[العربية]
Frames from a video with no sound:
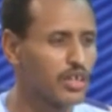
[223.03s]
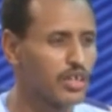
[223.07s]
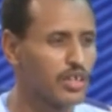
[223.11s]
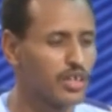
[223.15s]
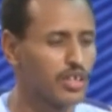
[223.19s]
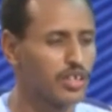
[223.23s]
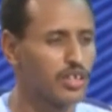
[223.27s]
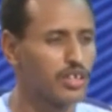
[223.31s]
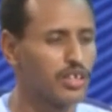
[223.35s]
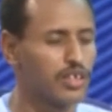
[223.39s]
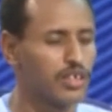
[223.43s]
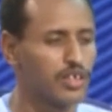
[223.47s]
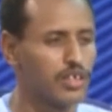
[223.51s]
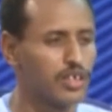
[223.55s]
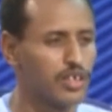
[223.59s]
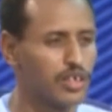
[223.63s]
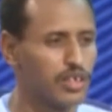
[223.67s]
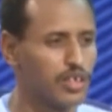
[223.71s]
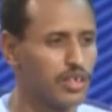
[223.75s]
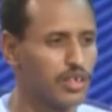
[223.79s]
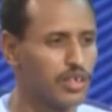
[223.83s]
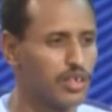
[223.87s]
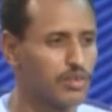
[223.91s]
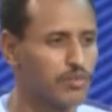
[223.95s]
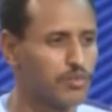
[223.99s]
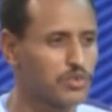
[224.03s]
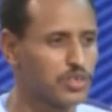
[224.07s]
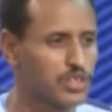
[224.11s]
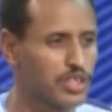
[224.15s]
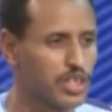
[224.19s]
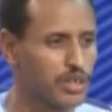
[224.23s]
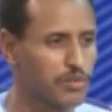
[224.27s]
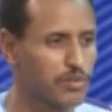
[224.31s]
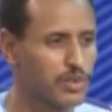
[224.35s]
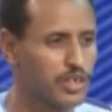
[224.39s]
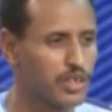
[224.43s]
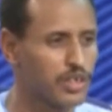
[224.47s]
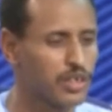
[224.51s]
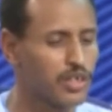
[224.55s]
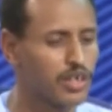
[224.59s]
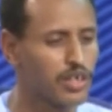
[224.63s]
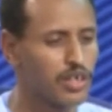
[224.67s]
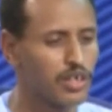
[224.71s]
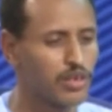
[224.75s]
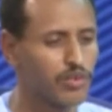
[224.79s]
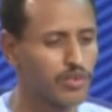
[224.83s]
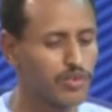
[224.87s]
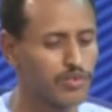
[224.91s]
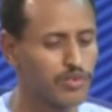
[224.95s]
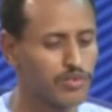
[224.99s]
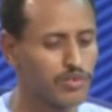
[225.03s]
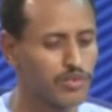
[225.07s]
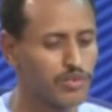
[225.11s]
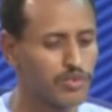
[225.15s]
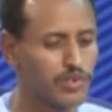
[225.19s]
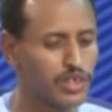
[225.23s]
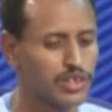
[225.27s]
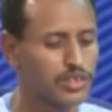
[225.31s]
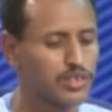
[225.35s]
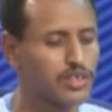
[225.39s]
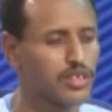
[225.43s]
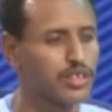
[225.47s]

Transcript: آه، مستقبلا أو في الوقت